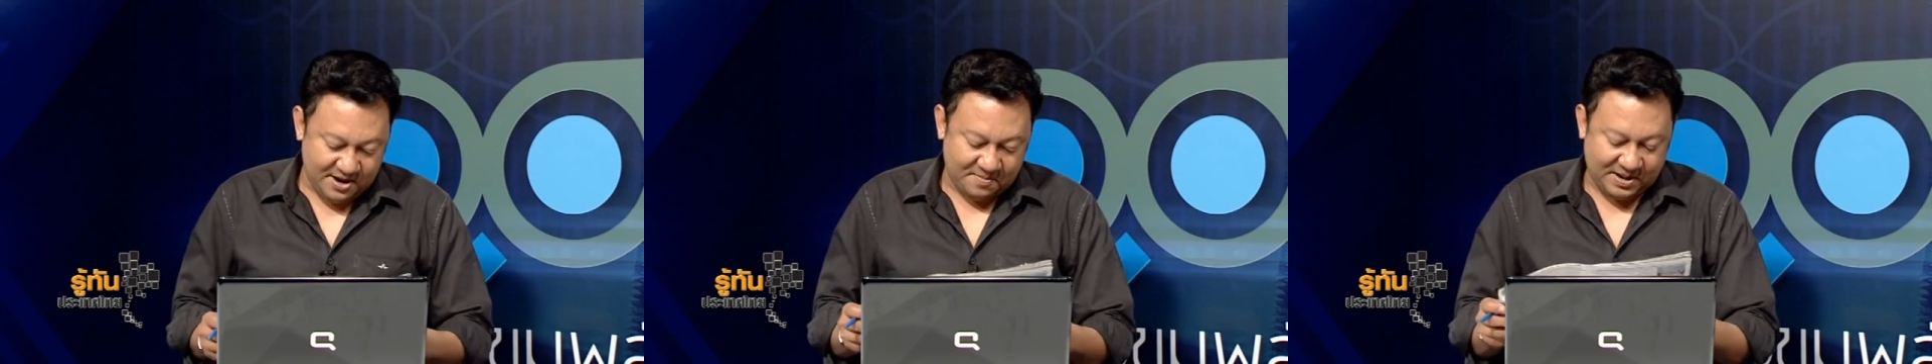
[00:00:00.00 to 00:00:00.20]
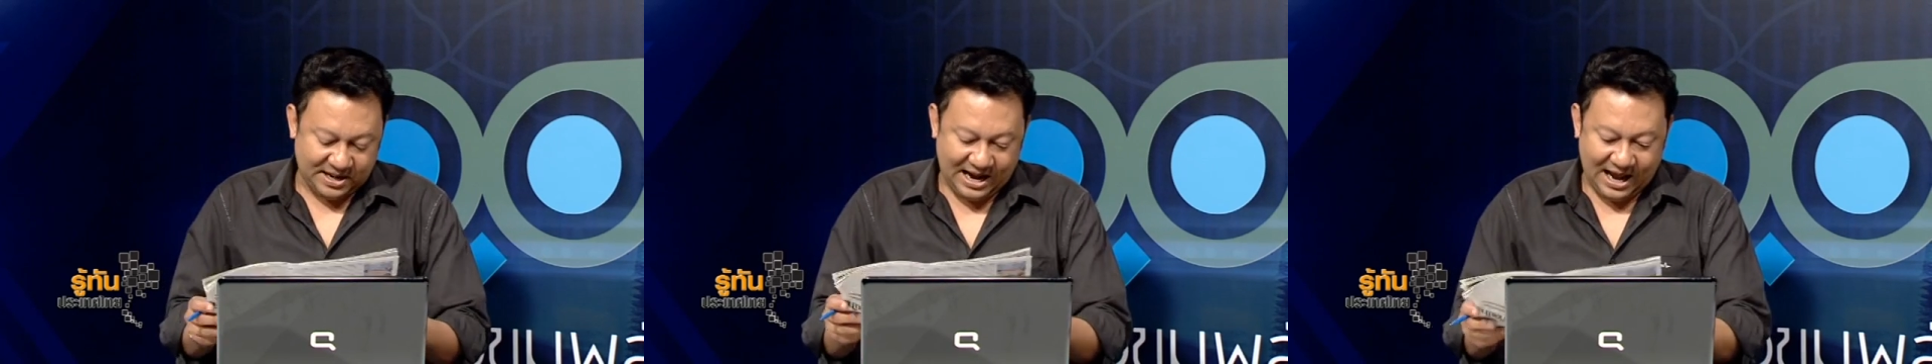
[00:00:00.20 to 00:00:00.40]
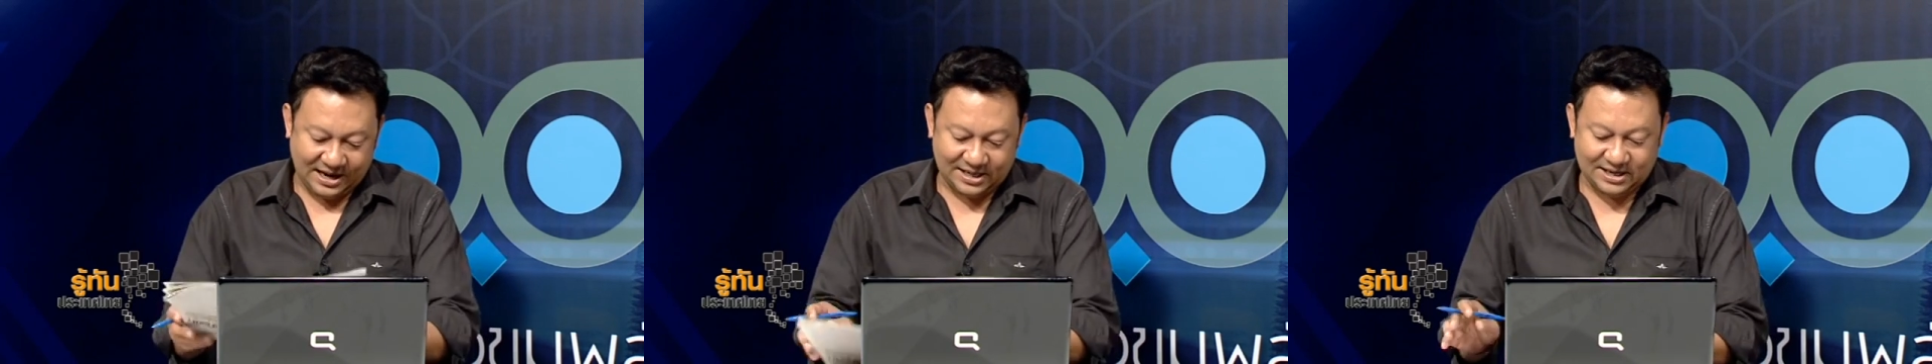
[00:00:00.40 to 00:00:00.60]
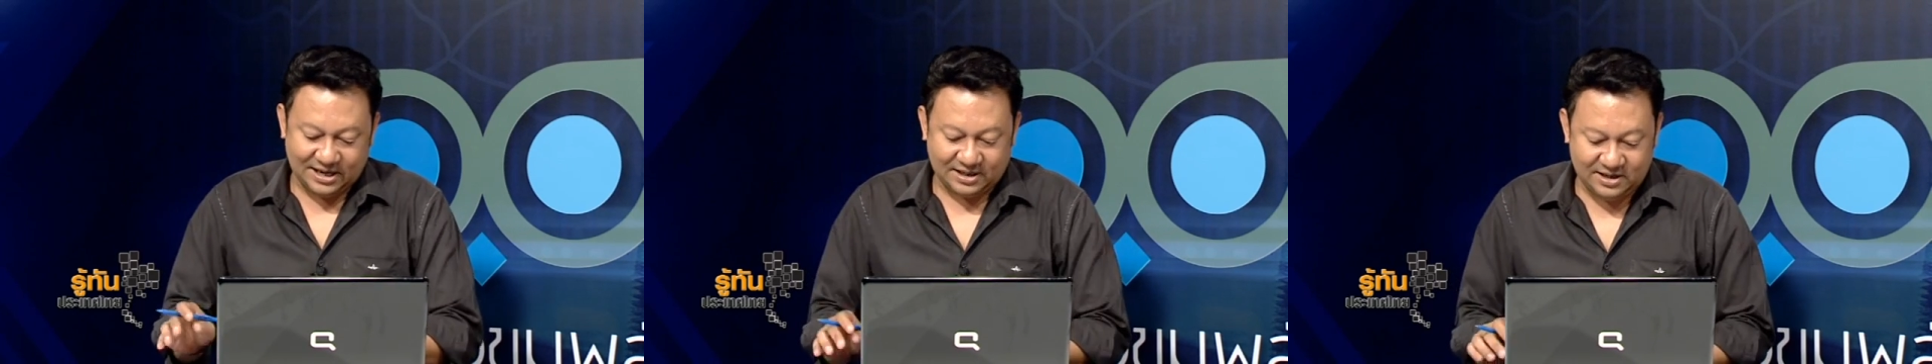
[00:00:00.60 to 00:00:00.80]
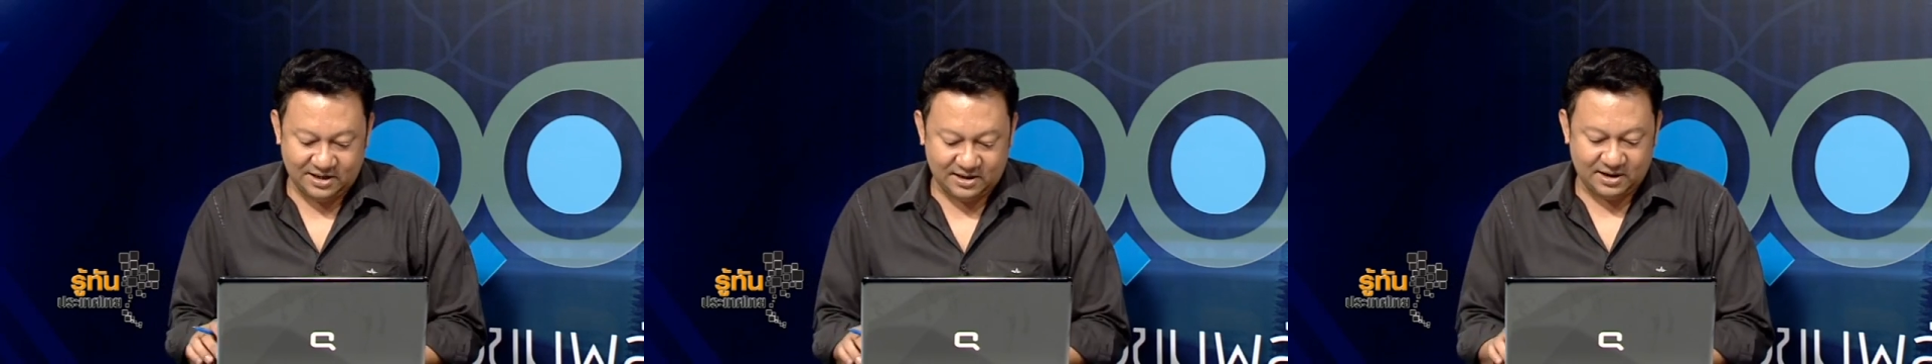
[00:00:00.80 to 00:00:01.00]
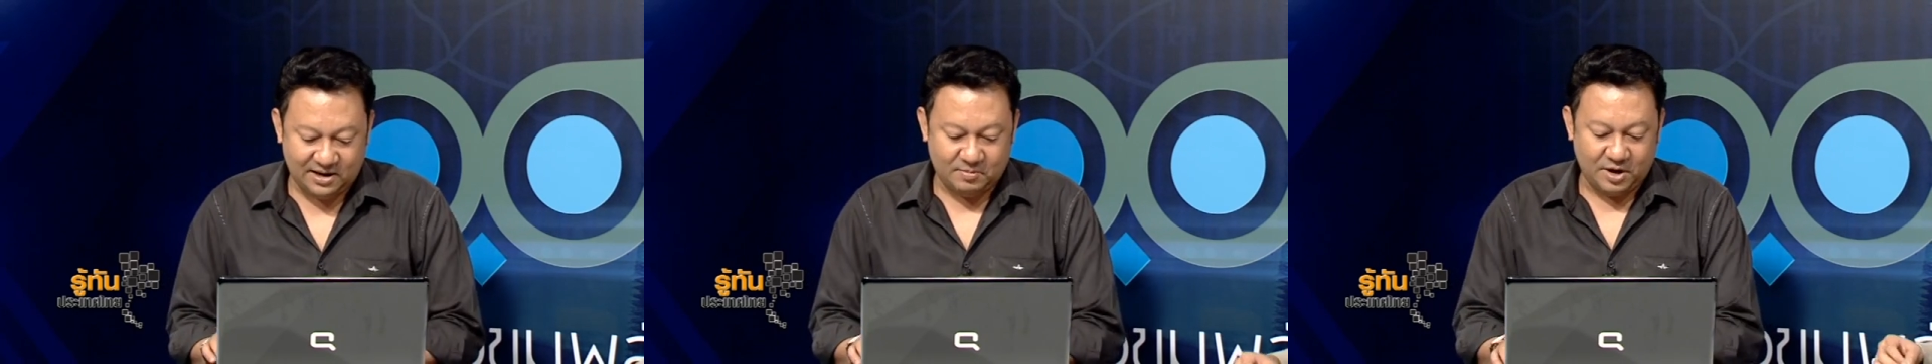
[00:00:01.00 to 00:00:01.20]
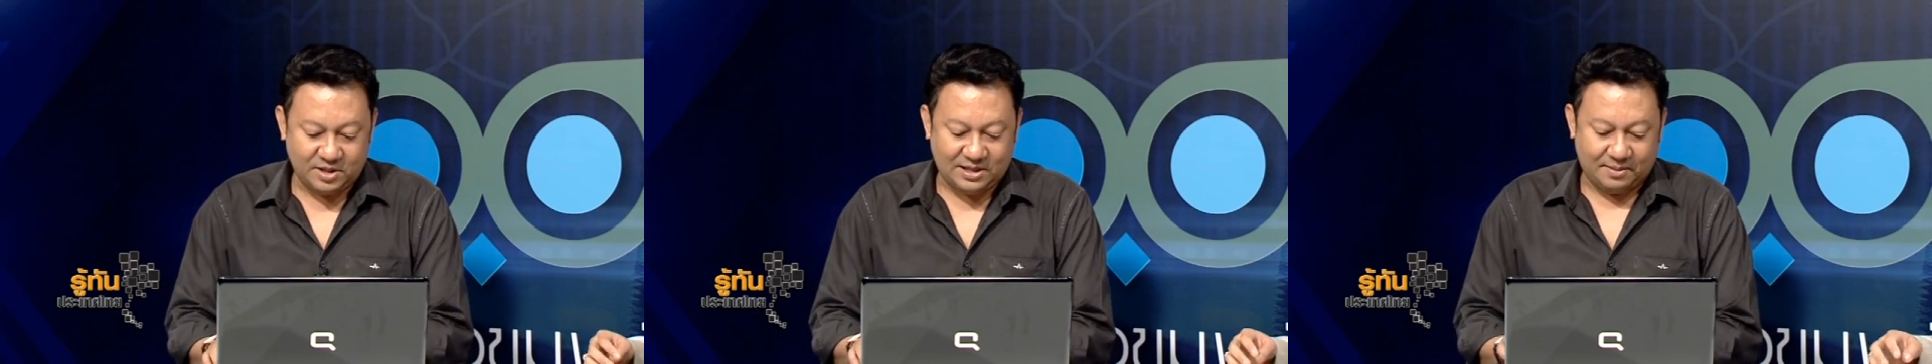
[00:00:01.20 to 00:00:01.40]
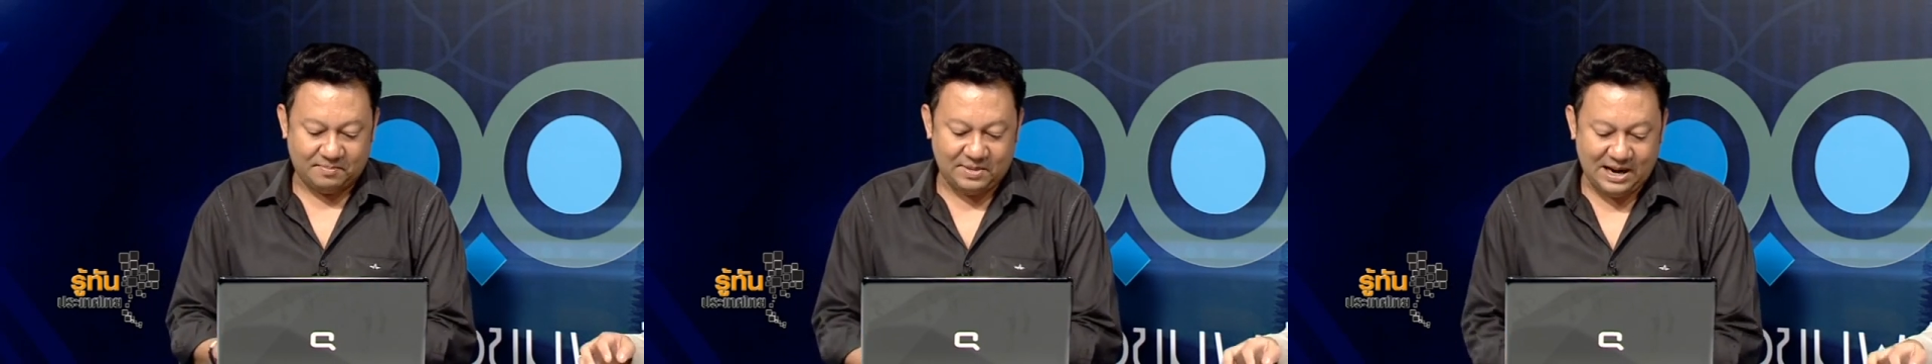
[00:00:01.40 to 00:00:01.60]
ปัญหาที่เกิดขึ้นคือบริ
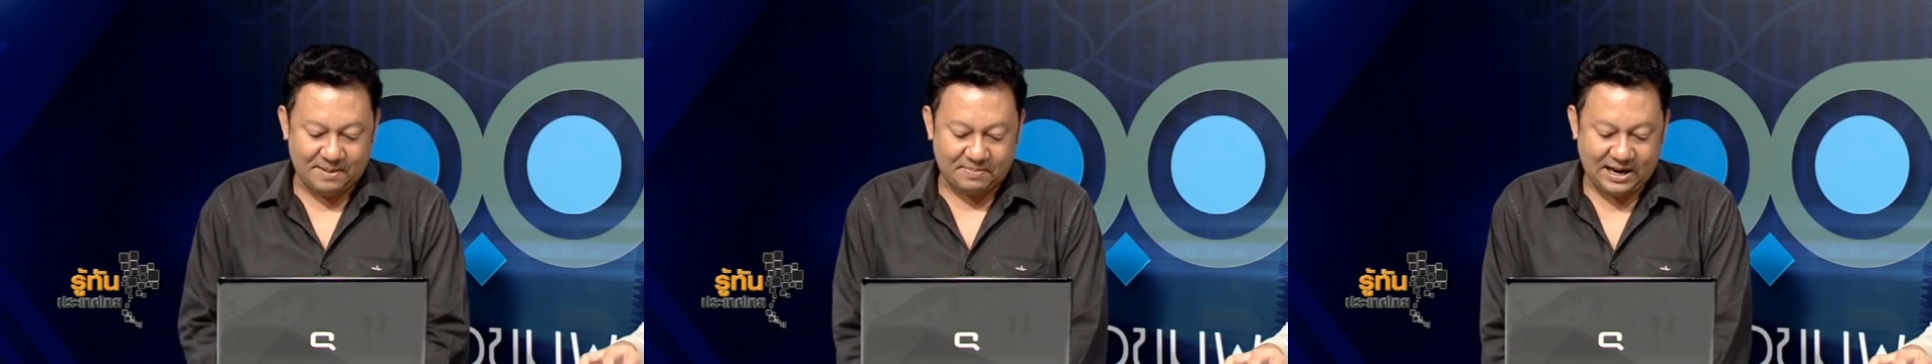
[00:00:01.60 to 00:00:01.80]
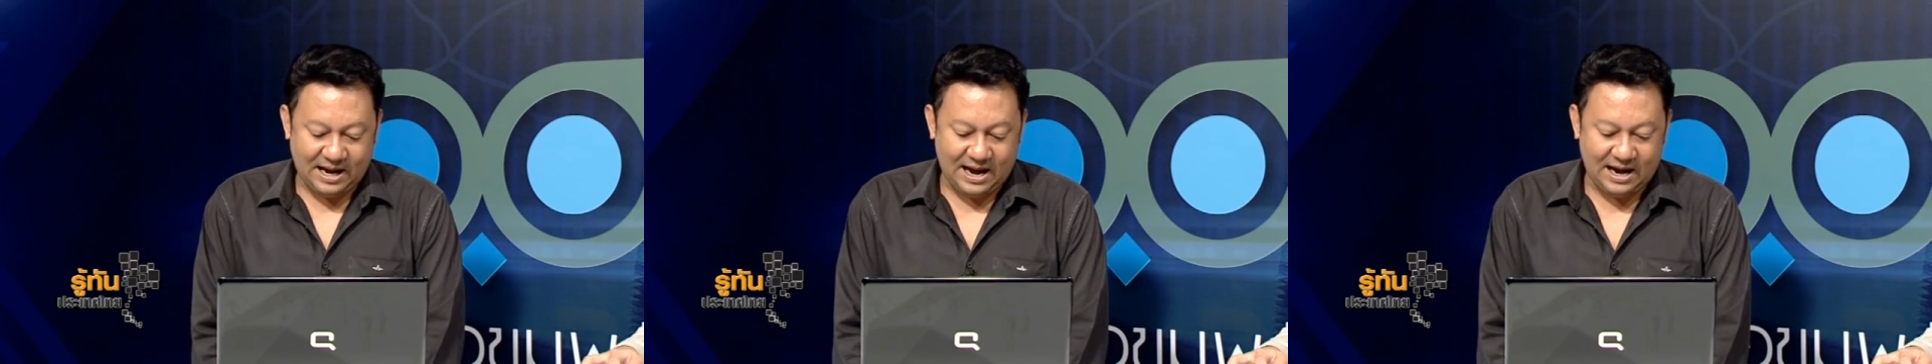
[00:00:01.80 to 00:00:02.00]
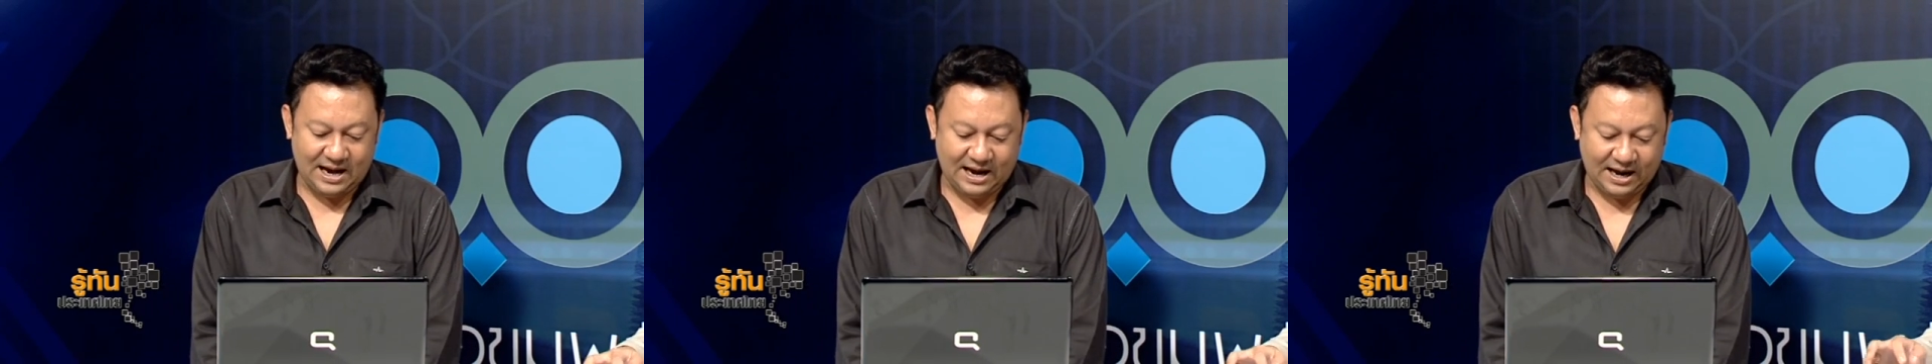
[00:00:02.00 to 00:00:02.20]
ษัทรับค่า